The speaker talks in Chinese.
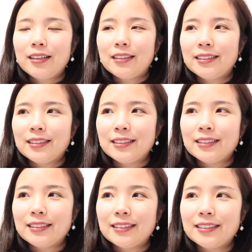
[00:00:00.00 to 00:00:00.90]

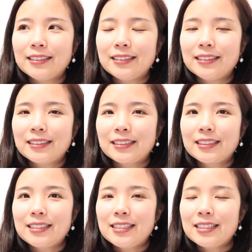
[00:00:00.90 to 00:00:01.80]
呃，
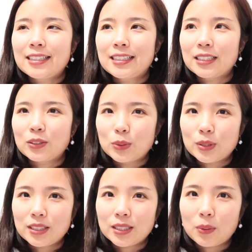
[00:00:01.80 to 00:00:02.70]
这个东
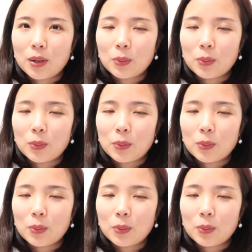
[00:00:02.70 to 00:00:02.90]
西的话，